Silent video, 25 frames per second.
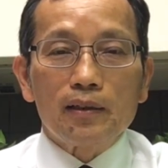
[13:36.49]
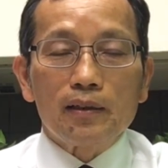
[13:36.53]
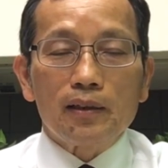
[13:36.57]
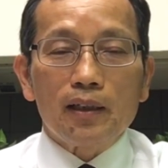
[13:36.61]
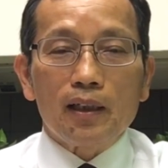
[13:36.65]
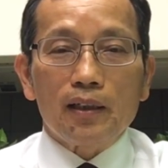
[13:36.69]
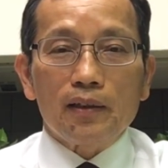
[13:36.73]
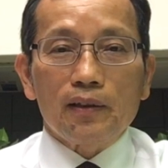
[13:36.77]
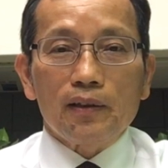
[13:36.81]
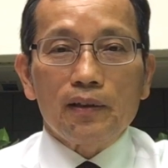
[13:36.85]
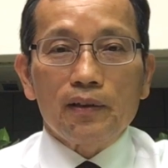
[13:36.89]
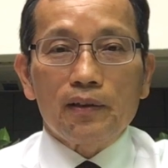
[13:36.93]

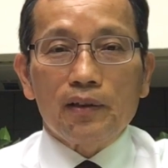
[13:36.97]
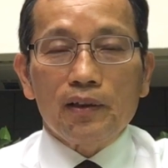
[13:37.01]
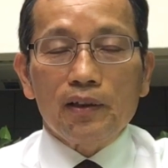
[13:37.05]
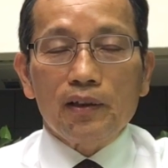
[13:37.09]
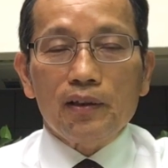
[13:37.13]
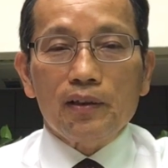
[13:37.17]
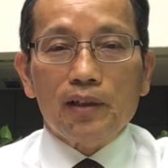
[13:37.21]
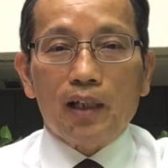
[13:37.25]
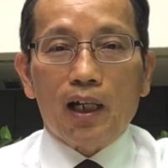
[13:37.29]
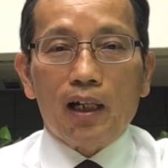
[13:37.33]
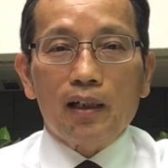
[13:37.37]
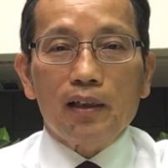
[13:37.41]
那是
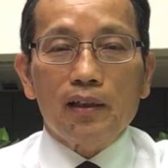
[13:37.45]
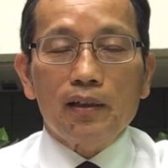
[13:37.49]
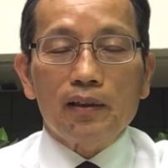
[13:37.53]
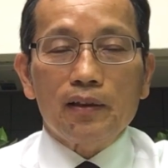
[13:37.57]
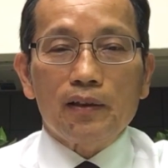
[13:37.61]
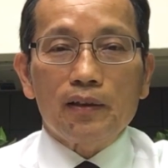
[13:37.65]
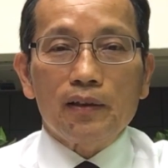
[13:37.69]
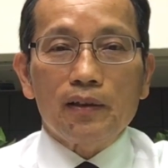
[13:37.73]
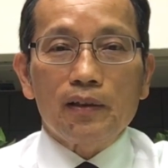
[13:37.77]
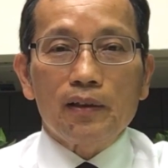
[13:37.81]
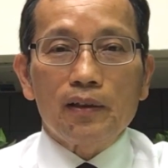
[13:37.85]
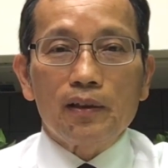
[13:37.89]
经常
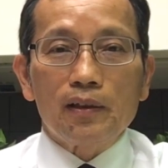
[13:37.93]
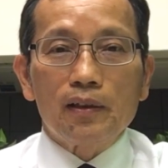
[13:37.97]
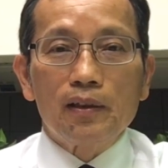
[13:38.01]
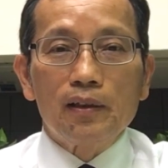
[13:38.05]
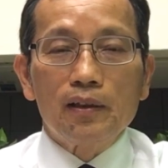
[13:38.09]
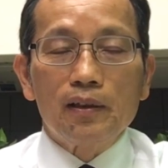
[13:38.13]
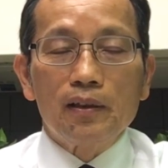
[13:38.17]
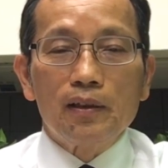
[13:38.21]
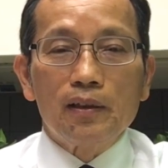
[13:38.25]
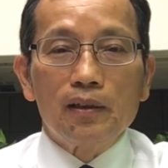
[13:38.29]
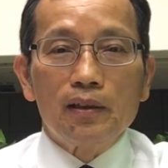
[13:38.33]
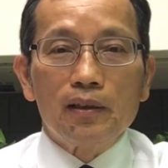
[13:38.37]
是
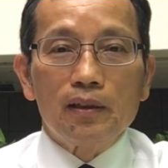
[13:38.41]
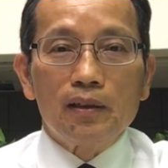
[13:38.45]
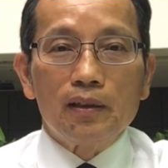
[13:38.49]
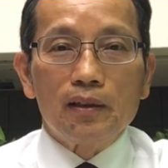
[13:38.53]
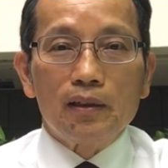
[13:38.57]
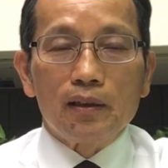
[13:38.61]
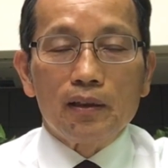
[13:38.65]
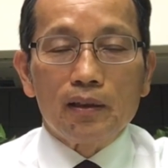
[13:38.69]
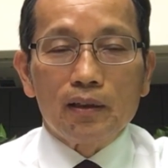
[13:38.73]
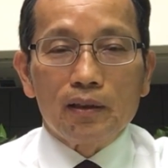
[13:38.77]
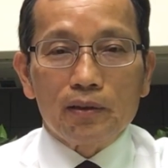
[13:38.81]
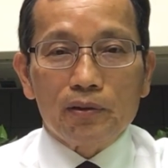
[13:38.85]

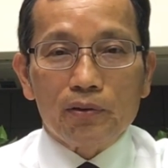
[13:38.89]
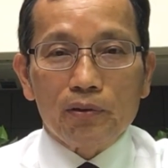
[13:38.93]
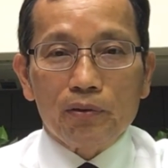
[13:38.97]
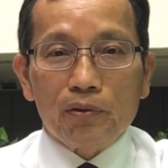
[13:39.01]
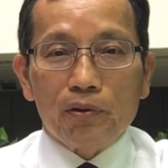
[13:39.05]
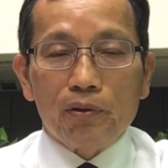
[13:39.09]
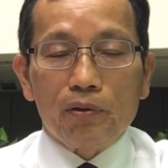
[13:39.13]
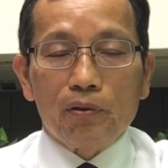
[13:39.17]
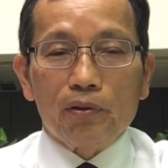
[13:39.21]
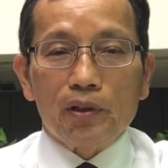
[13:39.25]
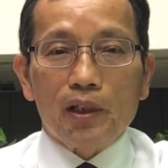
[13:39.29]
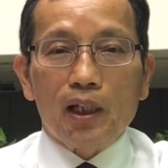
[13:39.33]
啊就
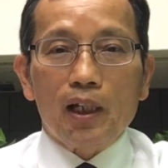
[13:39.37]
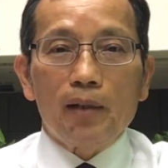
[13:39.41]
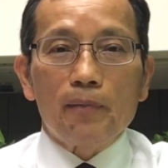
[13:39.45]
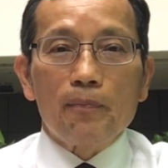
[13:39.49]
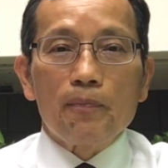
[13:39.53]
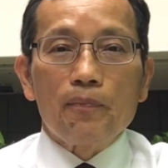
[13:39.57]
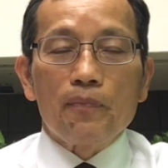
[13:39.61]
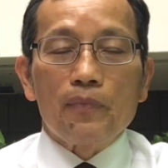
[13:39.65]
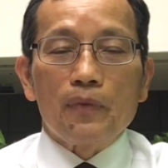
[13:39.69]
有的，